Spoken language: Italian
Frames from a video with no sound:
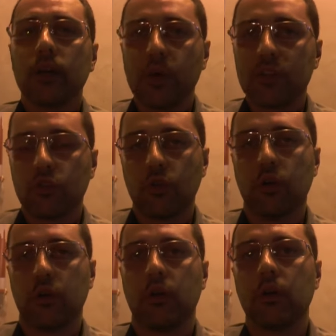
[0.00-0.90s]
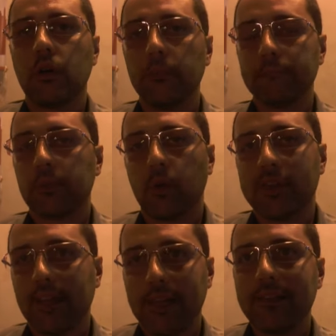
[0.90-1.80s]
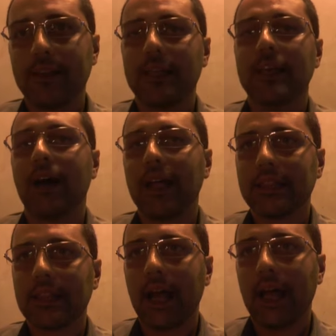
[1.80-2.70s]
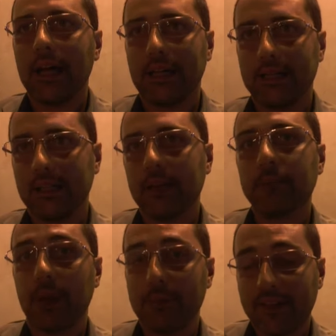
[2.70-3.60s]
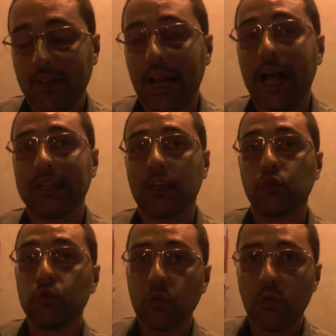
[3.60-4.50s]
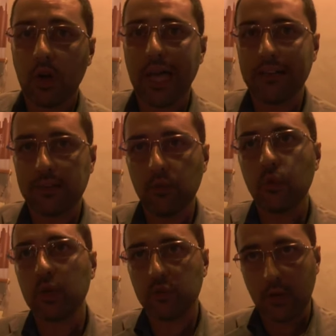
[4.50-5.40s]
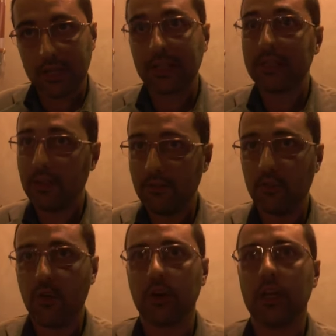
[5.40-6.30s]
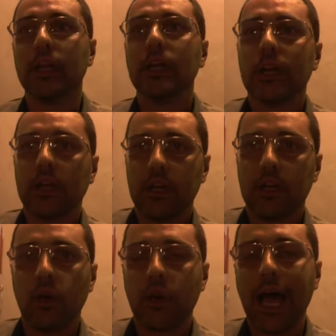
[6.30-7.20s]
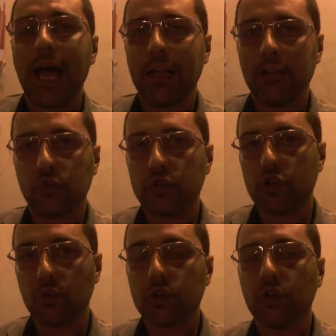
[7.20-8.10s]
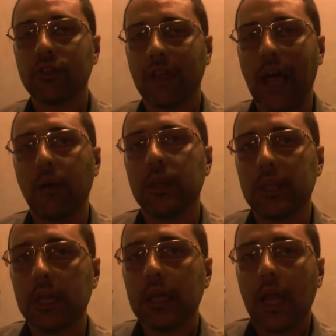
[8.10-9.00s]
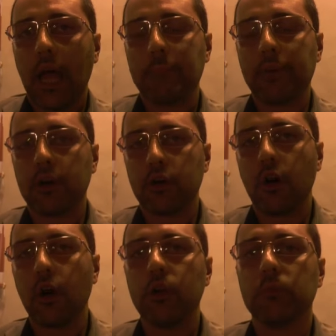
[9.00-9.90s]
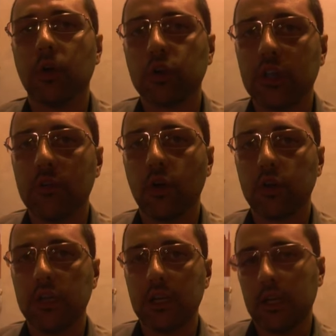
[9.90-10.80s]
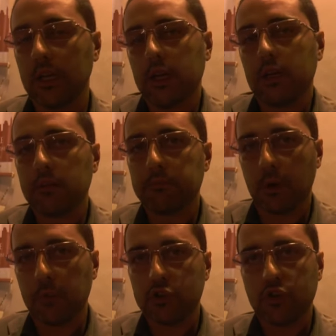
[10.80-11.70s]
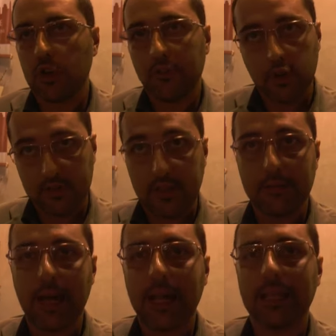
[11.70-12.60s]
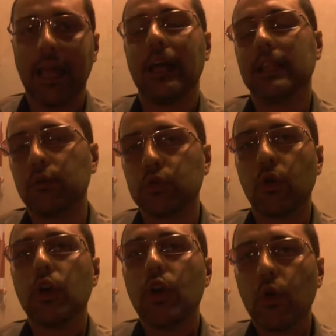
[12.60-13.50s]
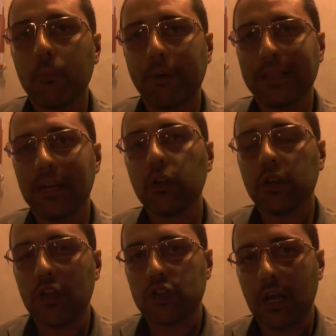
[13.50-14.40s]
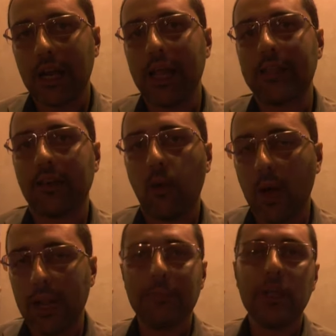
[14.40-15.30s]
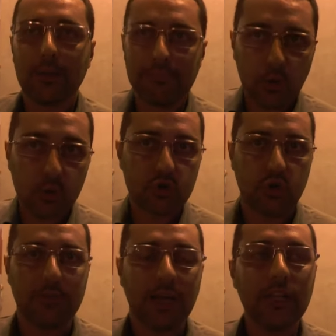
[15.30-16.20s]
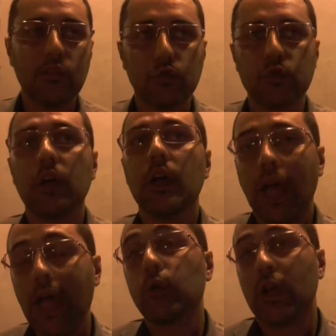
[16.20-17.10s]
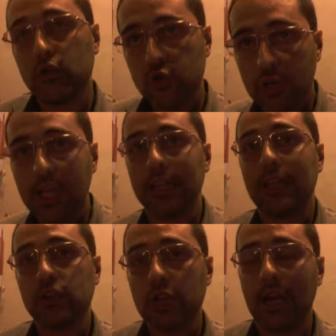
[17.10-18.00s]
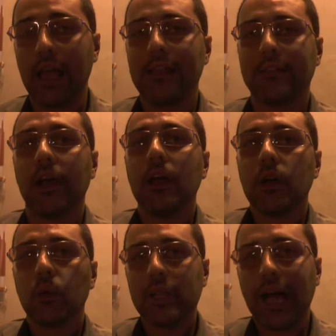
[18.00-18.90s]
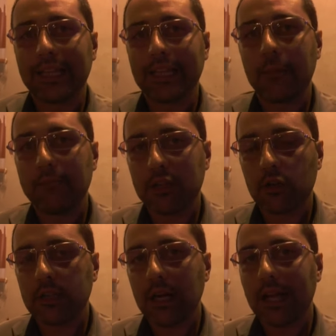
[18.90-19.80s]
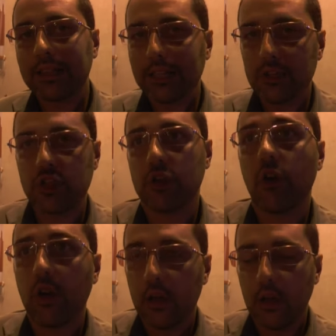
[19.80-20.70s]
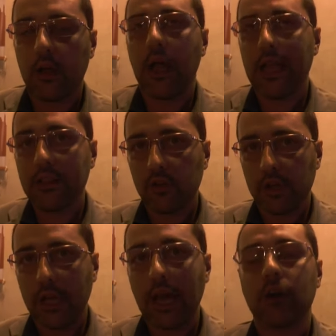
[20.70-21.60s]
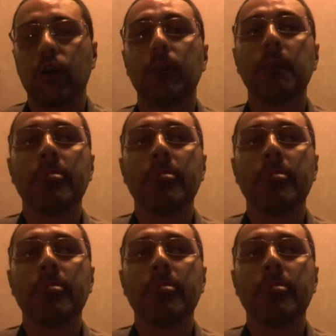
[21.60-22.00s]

Mm, questa iniziativa andrà in prima serata su Nuvolari TV e su altre televisioni eh, locali, sul circuito Sky, quindi è per noi un motivo di eh, promozione forte di Maratea ed ha avuto un padrino di eccellenza quale Mino Abbacuccio di Madenzud e una giuria di eccellenza guidata dal patron del Cantagiro eh, Enzo De Carlo